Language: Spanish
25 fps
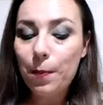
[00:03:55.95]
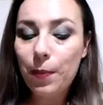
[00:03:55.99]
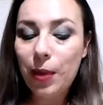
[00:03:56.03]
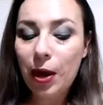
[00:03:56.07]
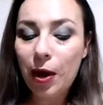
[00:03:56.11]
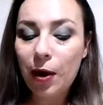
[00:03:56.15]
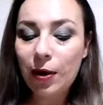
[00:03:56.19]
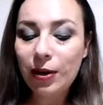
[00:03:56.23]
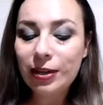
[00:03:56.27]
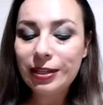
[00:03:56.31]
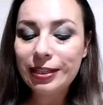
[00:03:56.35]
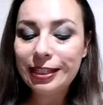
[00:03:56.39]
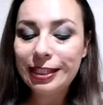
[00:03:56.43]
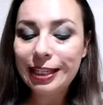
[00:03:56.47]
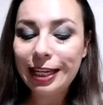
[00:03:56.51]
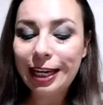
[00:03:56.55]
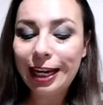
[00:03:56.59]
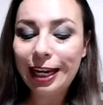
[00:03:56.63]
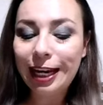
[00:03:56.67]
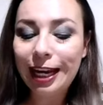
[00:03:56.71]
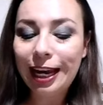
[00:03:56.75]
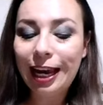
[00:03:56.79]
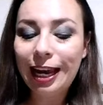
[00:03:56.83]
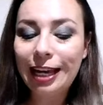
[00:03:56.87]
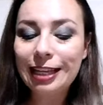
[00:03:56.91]
pero en
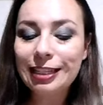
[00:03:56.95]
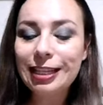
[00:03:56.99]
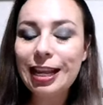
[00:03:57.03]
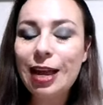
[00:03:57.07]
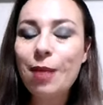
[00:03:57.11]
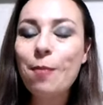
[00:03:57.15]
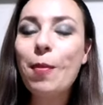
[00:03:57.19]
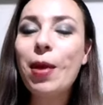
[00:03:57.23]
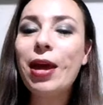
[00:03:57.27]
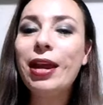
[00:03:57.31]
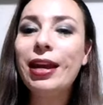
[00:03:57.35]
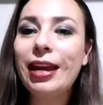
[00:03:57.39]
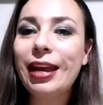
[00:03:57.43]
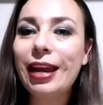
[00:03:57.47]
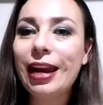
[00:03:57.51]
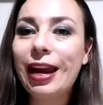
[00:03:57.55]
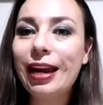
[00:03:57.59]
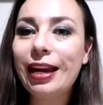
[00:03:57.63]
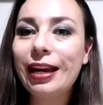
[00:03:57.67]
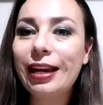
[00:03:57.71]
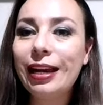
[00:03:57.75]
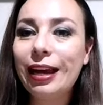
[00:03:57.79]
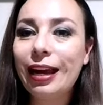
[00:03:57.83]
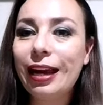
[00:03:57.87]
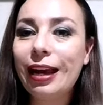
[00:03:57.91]
sí es la
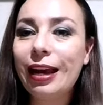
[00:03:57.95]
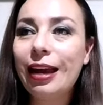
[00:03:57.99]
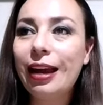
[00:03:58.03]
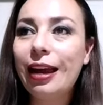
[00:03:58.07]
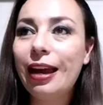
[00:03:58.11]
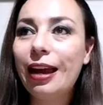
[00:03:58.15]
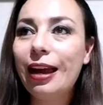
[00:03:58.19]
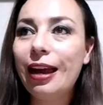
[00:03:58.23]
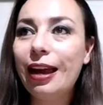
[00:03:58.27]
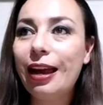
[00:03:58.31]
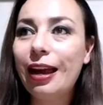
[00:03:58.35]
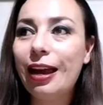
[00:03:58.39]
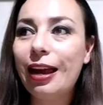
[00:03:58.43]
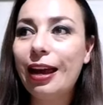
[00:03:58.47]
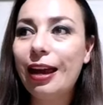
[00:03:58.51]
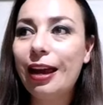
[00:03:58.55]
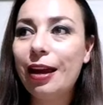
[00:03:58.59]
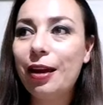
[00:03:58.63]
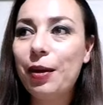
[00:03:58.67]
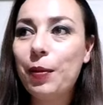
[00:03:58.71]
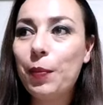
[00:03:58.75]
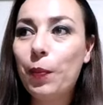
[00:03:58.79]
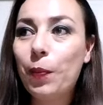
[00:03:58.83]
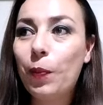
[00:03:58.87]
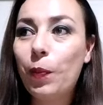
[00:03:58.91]
manera en que
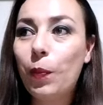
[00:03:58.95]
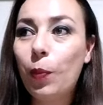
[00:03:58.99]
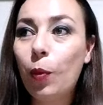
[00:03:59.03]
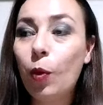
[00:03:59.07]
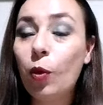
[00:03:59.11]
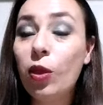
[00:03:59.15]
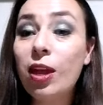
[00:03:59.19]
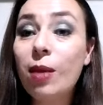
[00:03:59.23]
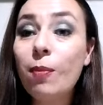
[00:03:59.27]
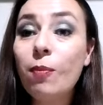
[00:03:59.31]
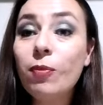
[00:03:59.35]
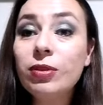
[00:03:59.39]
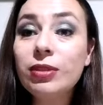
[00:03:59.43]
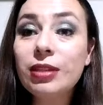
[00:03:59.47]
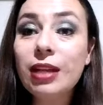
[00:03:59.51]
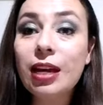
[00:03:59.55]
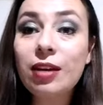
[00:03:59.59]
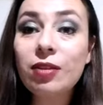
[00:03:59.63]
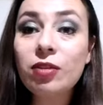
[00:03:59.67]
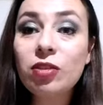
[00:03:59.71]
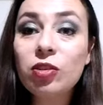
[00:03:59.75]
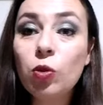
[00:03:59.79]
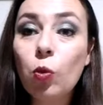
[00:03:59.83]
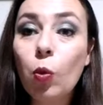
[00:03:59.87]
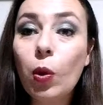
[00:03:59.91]
eh, podemos
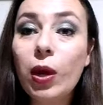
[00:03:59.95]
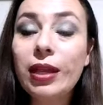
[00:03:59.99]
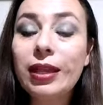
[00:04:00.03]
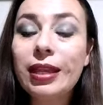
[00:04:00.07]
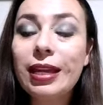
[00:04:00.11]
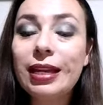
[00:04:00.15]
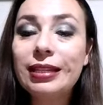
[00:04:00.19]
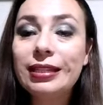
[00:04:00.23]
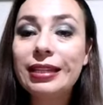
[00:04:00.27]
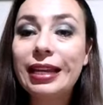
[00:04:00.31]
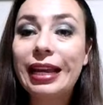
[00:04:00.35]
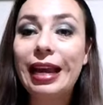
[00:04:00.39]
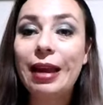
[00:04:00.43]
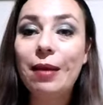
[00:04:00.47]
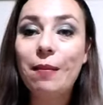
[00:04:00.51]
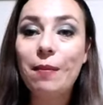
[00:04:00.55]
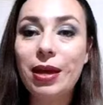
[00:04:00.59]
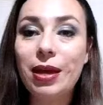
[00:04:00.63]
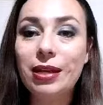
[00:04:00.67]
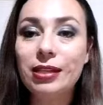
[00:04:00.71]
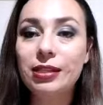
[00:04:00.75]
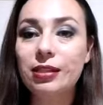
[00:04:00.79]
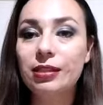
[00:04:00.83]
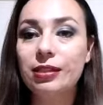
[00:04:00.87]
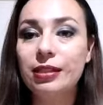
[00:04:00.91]
darnos cuenta
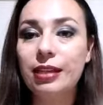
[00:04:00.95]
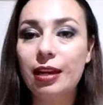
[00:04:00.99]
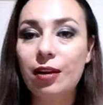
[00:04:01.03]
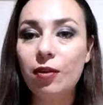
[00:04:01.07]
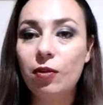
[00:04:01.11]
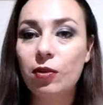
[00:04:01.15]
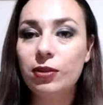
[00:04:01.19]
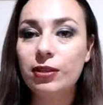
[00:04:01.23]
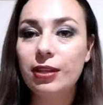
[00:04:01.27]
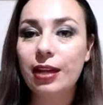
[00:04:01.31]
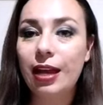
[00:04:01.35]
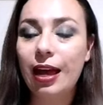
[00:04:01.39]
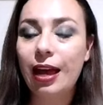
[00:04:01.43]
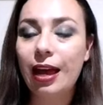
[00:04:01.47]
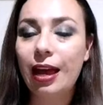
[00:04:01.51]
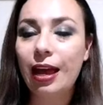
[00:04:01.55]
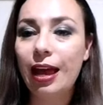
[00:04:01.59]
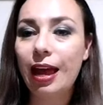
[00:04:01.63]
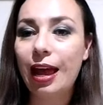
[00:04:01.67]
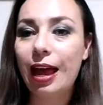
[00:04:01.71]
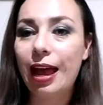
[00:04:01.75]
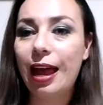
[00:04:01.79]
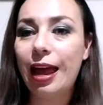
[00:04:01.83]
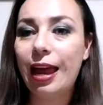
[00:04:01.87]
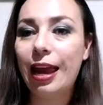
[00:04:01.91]
más se nos da